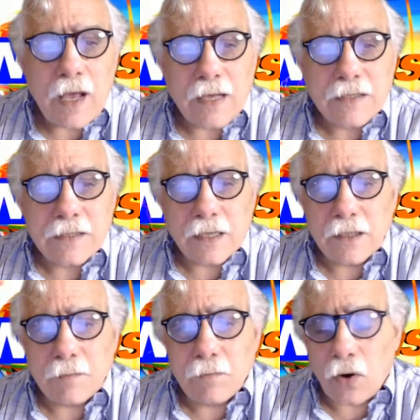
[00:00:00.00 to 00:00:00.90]
a
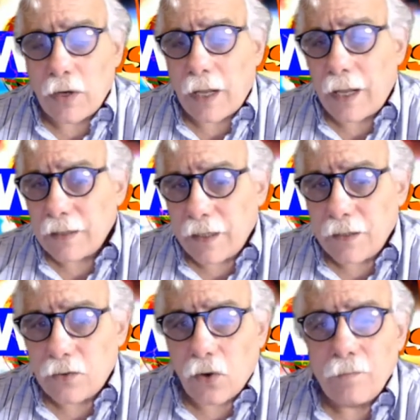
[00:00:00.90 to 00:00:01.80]
Santa Bona, ha
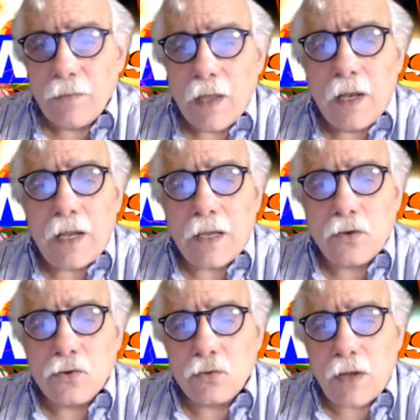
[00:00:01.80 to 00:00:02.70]
detto la
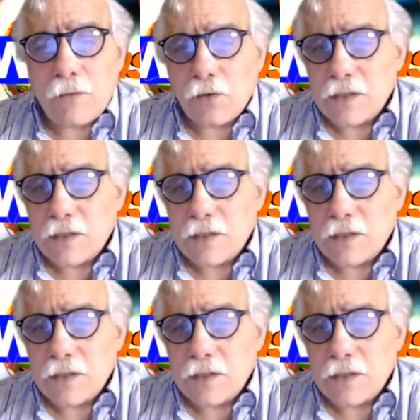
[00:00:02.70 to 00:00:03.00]
chiusura